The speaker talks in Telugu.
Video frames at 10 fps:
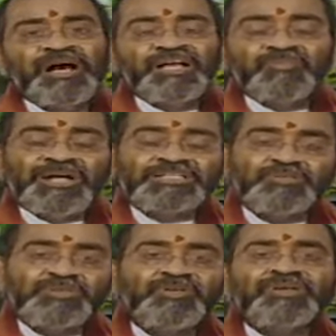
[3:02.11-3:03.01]
ఆయా
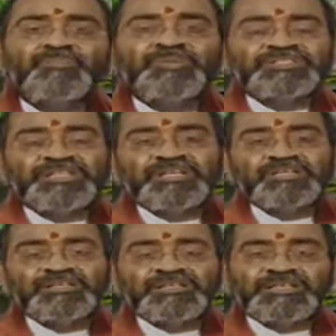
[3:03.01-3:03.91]
మాసముల యొక్క
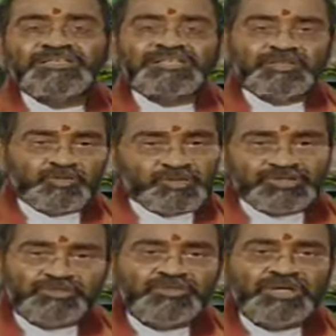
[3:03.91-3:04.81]
ప్రత్యేకతను తెలియజేయడం
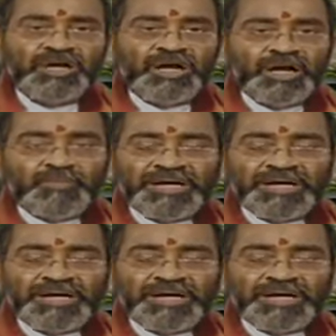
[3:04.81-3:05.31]
కోసం ఆ